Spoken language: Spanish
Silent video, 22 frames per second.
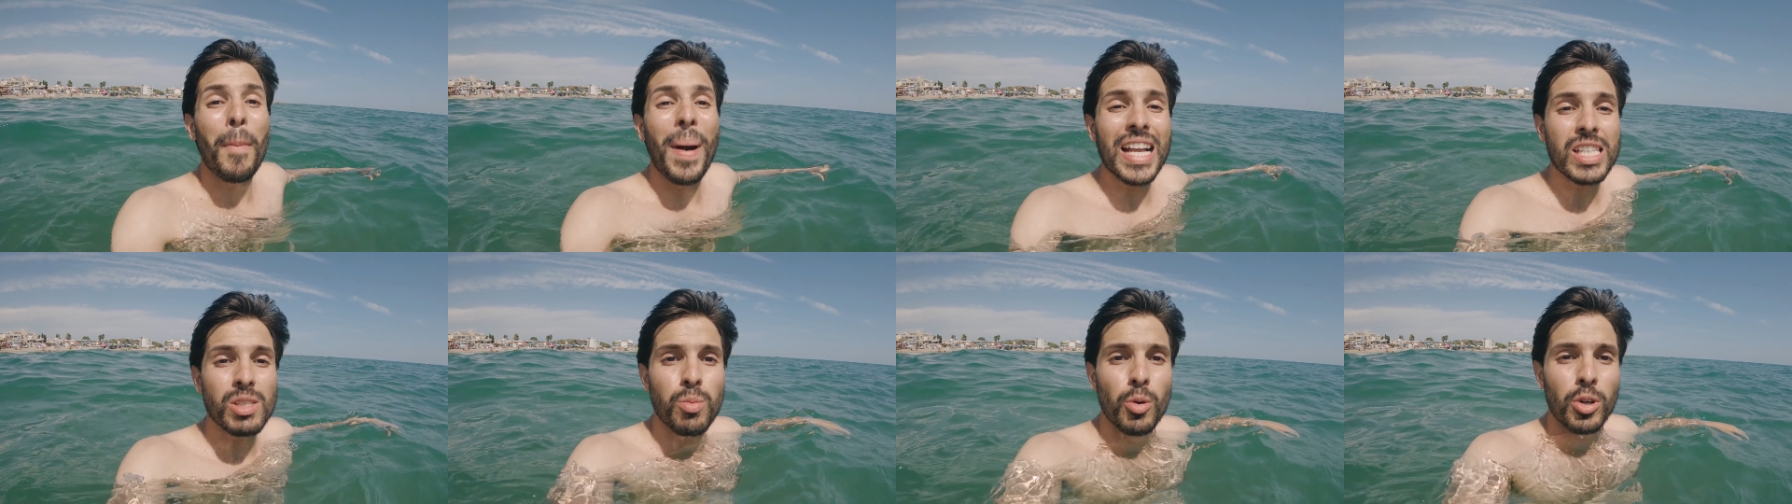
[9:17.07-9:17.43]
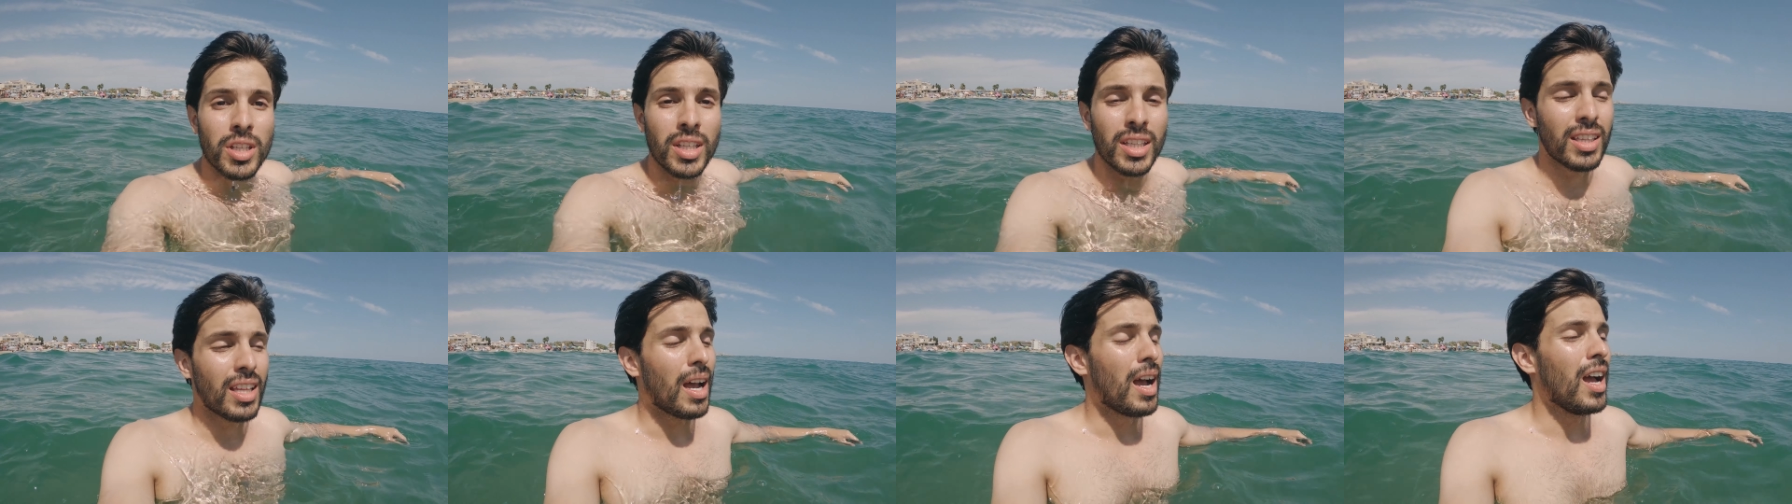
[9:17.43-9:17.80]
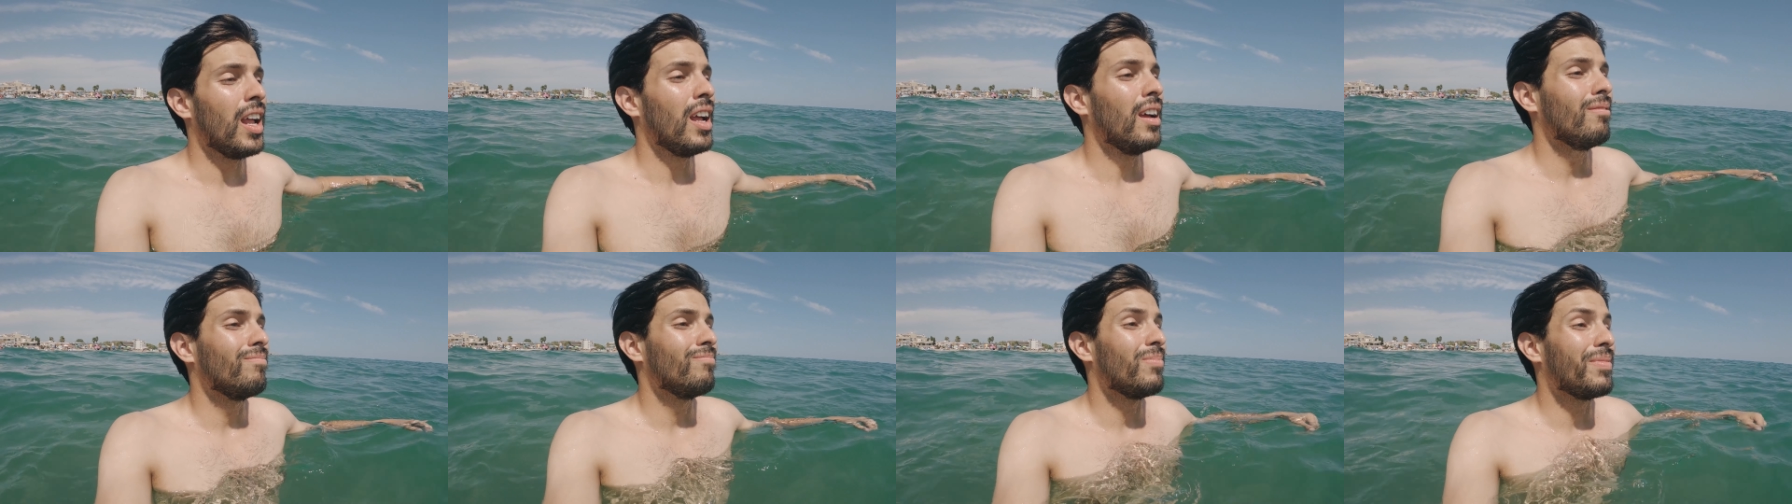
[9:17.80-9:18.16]
más bonita.
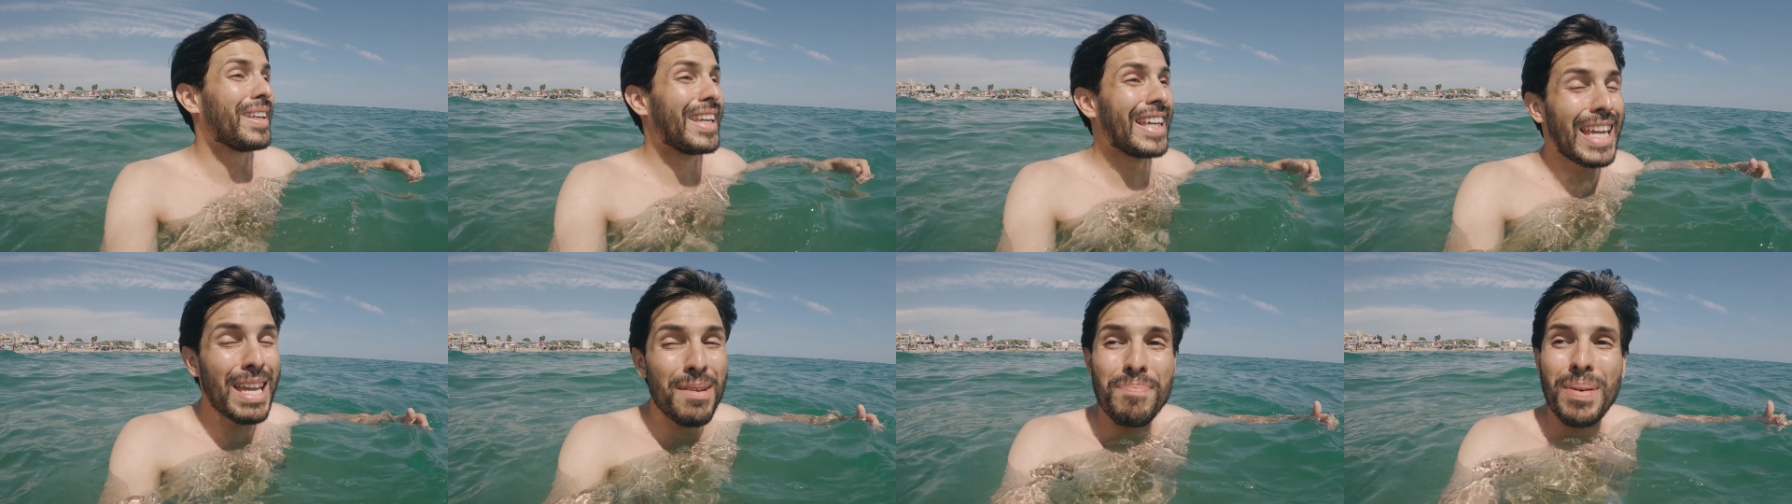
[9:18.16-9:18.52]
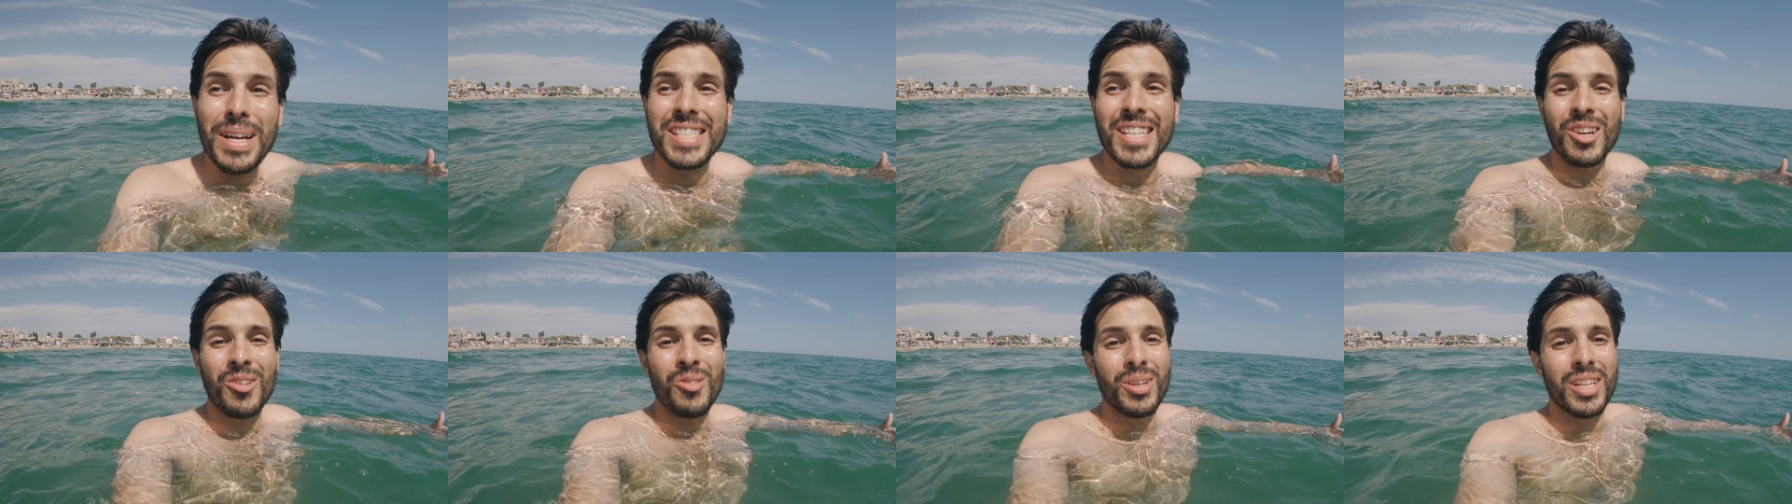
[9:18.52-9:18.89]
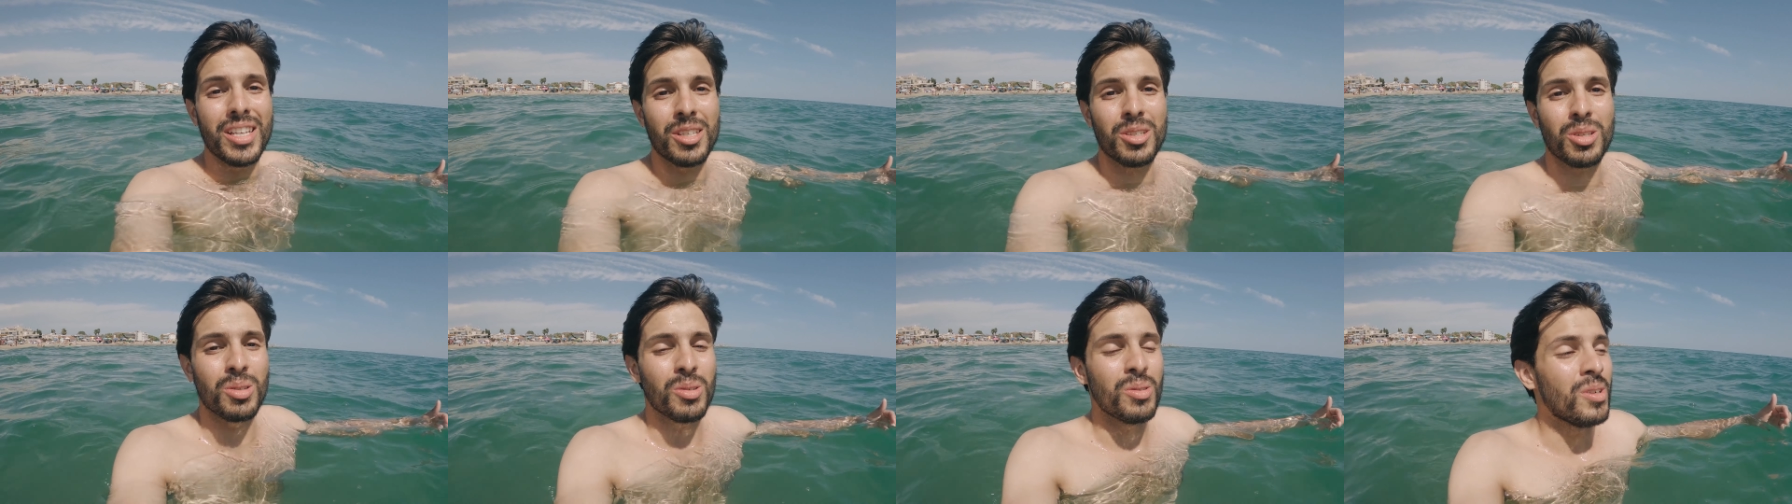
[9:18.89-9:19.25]
¿Qué pasa con
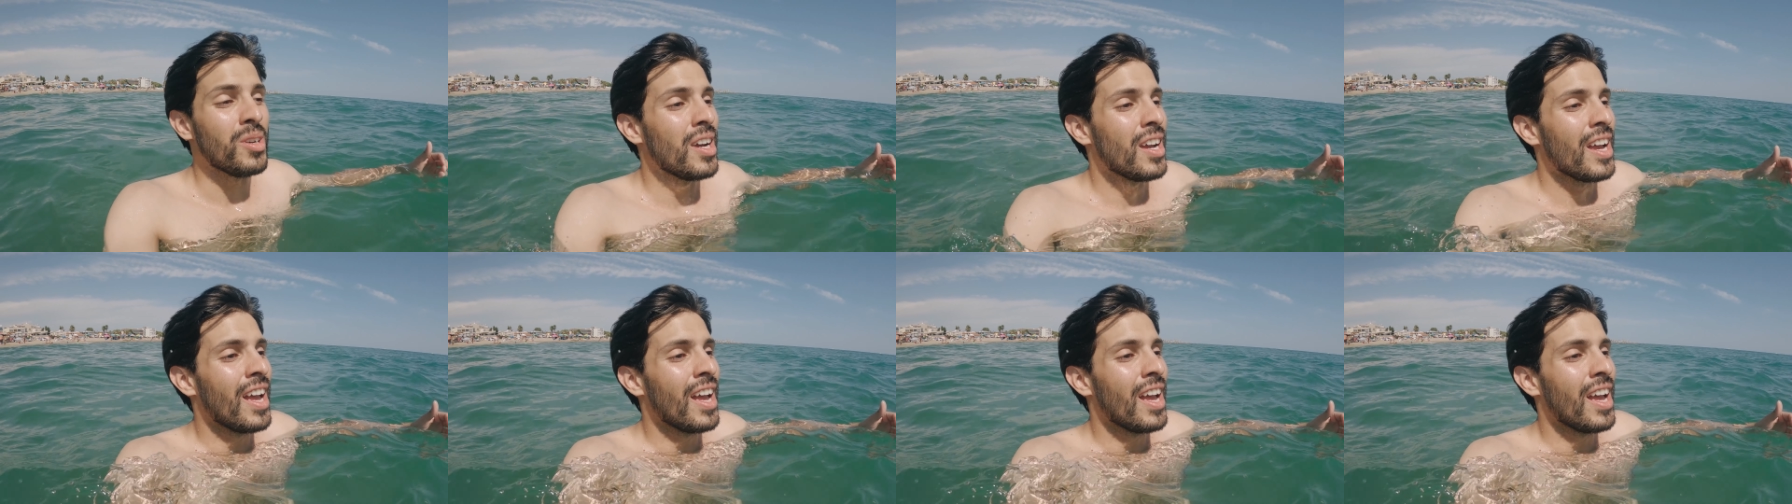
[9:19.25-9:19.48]
eso?